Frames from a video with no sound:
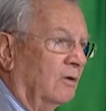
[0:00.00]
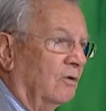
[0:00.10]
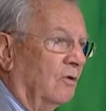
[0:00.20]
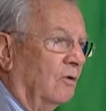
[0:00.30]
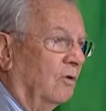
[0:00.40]

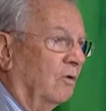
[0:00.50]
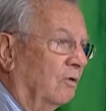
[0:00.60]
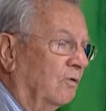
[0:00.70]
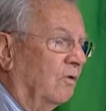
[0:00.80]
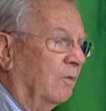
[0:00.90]
que le
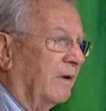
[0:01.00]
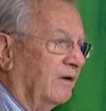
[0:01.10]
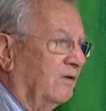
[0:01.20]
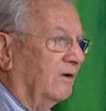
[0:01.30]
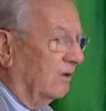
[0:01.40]
nouveau
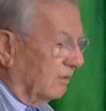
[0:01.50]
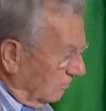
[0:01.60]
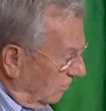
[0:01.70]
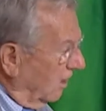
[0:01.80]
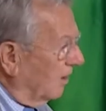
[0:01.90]
président
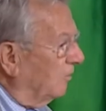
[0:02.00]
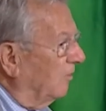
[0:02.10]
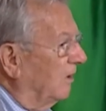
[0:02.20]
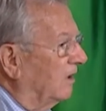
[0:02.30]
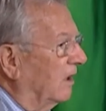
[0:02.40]
de la
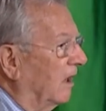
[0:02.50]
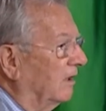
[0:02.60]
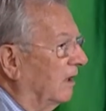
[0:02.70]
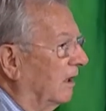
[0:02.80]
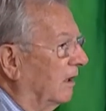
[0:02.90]
République
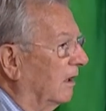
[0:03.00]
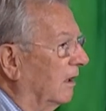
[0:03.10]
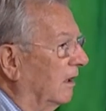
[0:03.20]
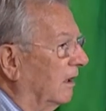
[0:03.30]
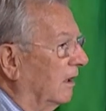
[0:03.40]
iranienne
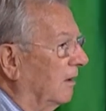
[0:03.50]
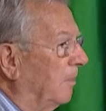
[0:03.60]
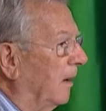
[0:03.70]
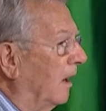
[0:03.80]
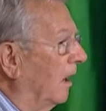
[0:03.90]
n'est
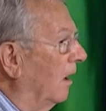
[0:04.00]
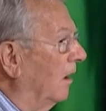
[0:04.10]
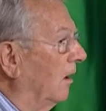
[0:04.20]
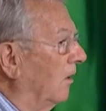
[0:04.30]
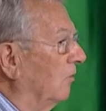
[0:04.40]

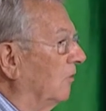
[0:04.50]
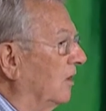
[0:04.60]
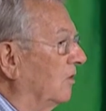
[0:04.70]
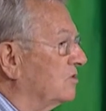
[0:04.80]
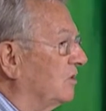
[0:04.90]
pas le
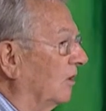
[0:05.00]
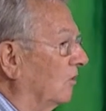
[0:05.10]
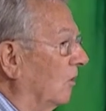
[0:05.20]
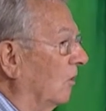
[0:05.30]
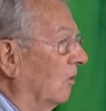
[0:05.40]

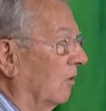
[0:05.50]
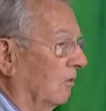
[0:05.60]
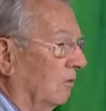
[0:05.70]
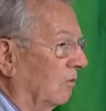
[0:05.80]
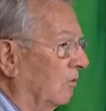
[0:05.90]
négociateur euh,